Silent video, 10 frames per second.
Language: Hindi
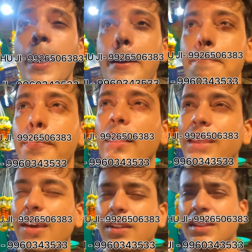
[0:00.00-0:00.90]

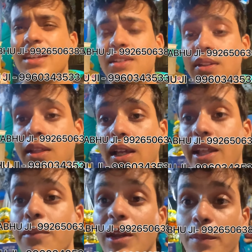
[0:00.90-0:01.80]
कह सकते हैं जिसके
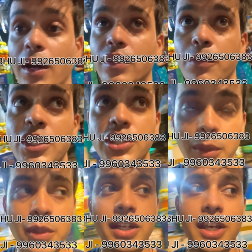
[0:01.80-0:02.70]
लिए मेरे पास अभी
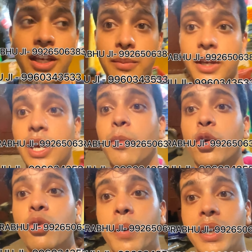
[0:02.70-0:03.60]
शब्द नहीं है कि मैं क्या
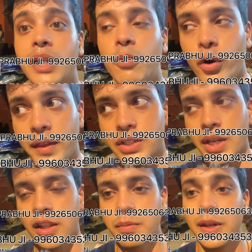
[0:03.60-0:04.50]
बोलूँ बट एक बहुत ही
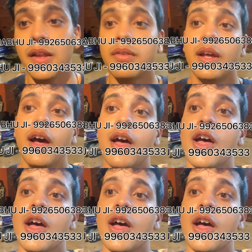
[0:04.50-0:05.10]
अच्छा एक्सपीरियंस है